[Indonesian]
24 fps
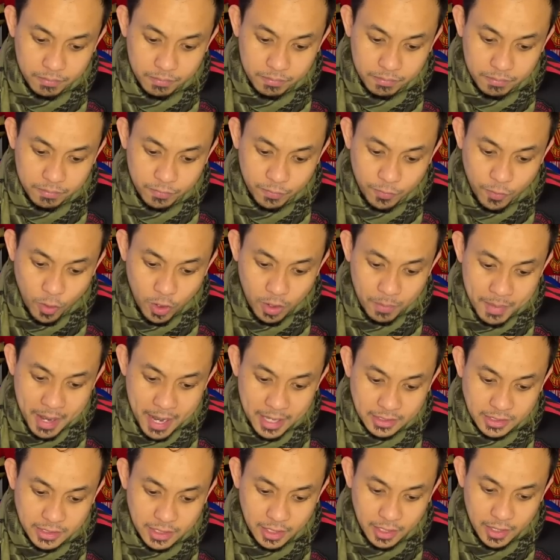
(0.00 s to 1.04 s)

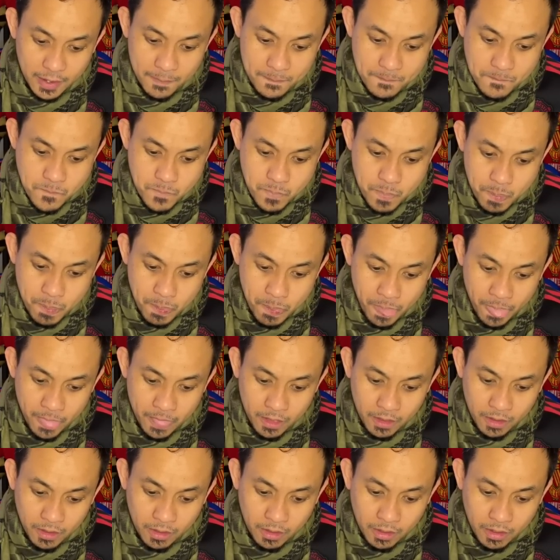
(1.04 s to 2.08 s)
formasi
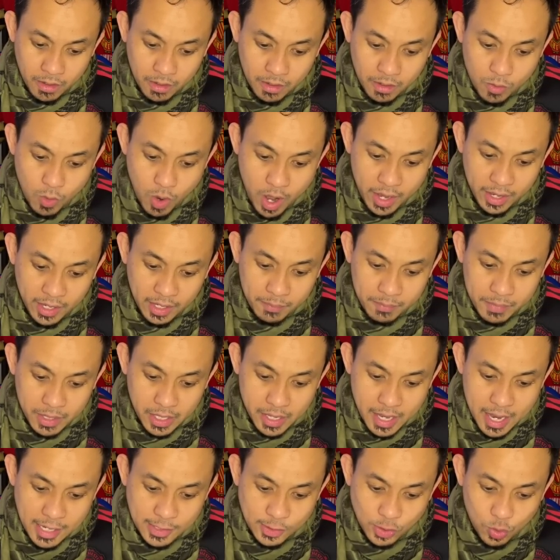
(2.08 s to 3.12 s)
gue ingin
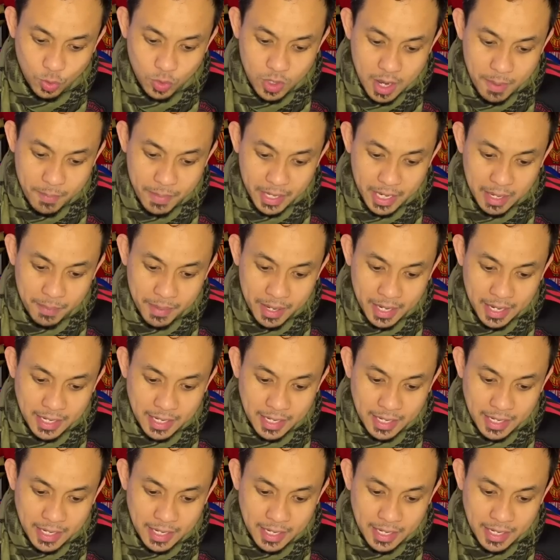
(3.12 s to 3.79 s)
melihat juga bagaimana